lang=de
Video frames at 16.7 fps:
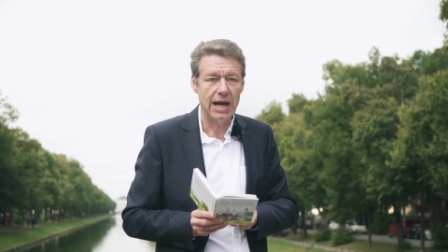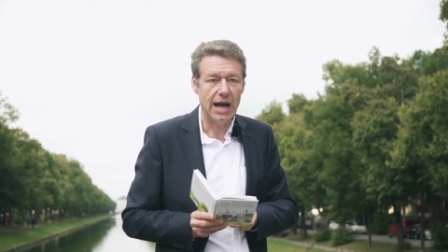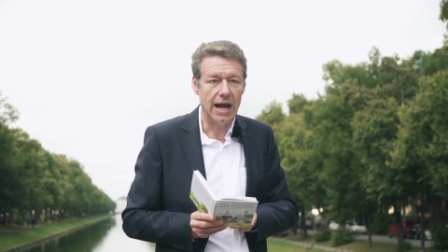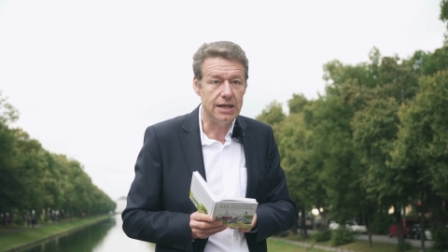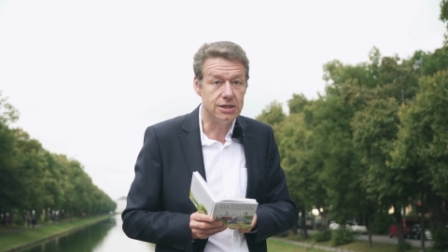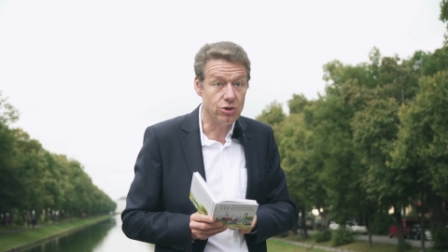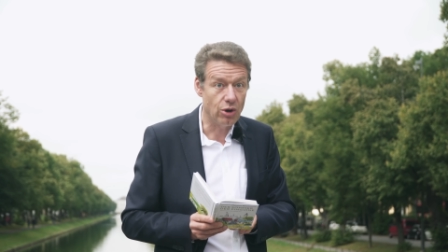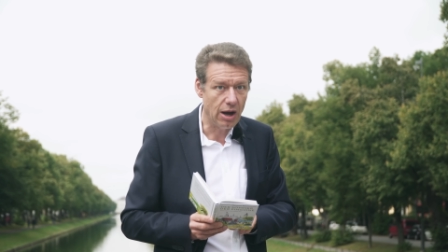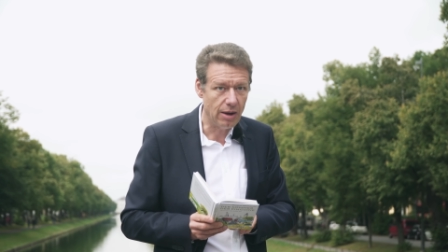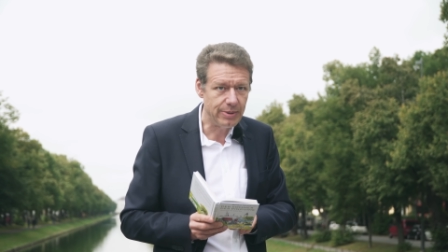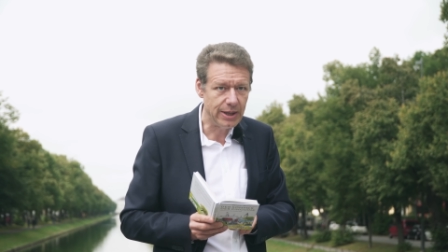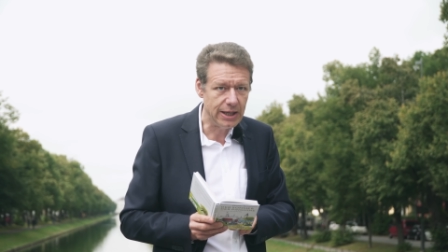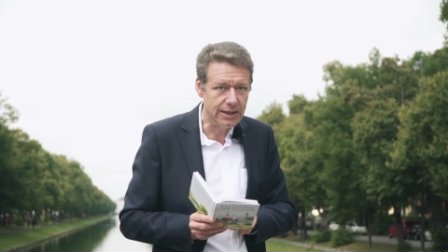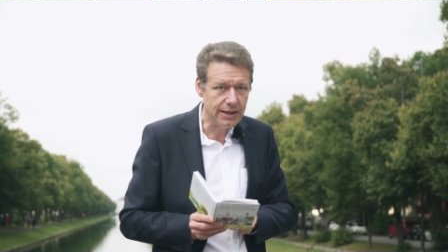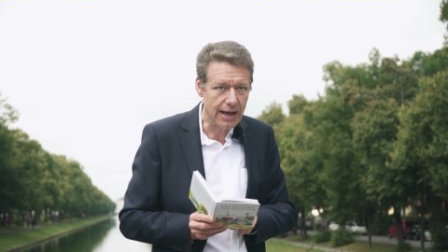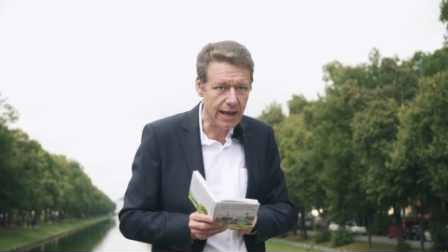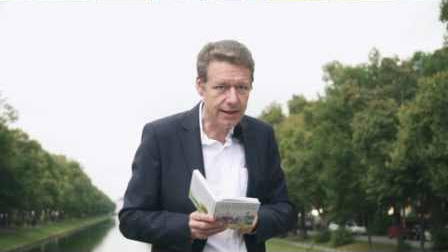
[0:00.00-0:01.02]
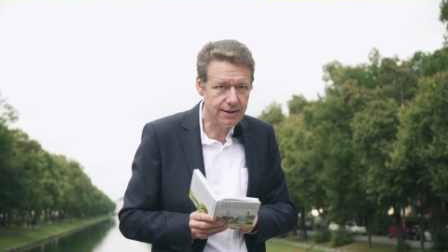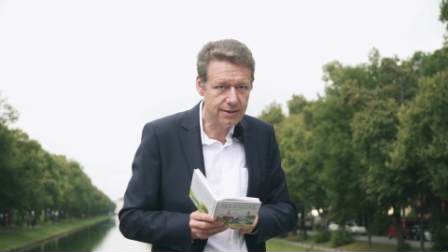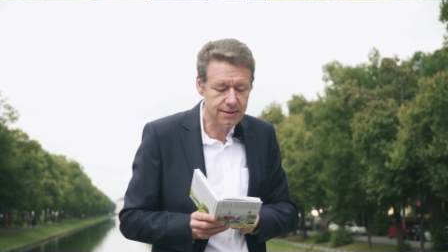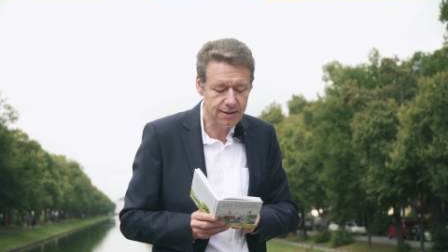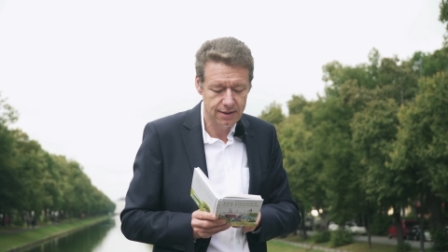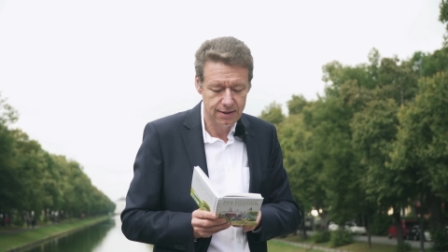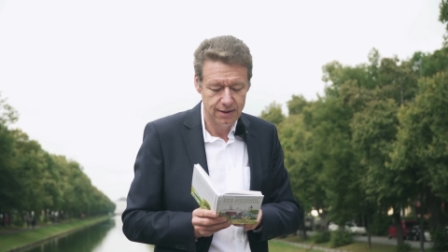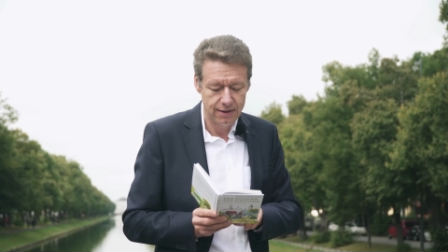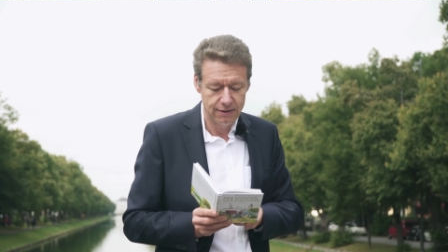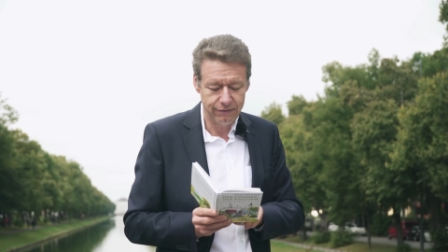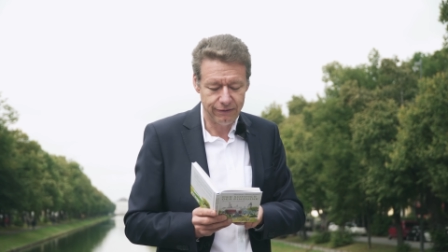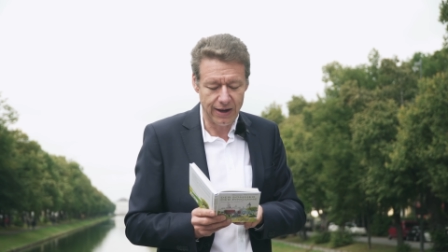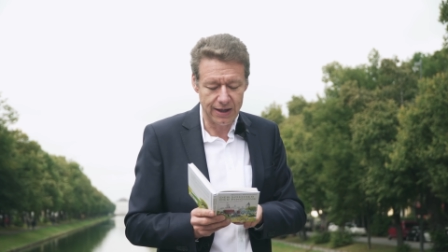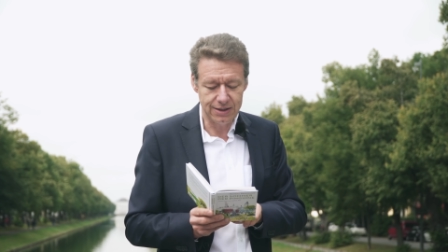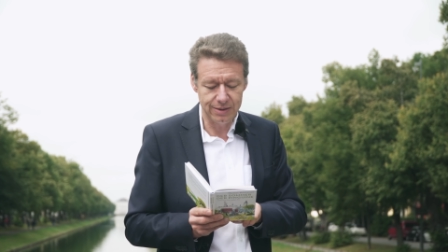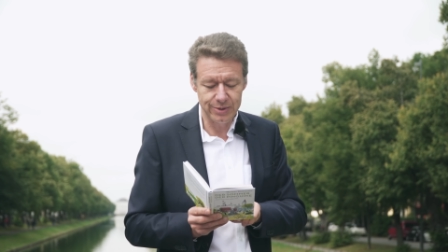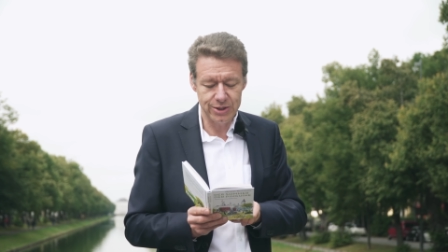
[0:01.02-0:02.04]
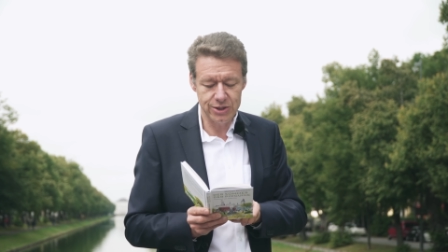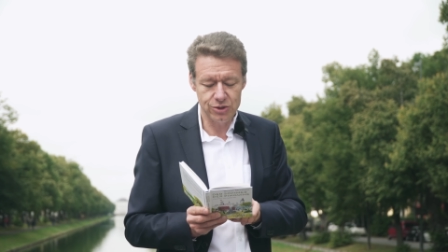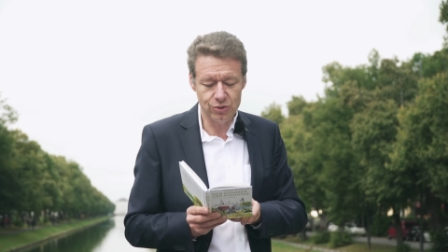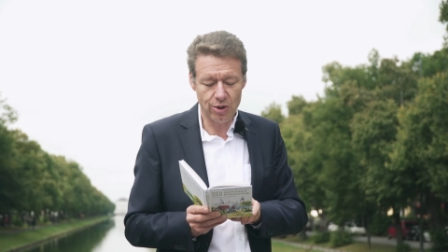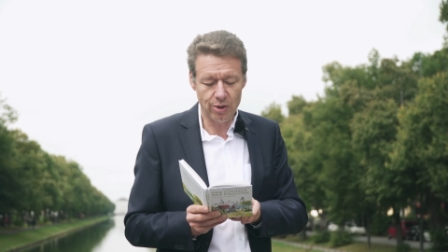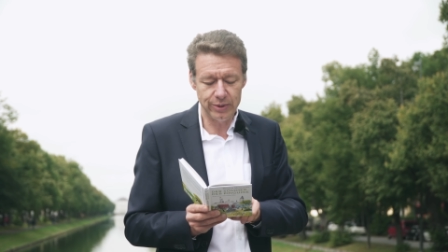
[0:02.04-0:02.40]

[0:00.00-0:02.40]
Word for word: Also habe ich recht, fragte Mrs.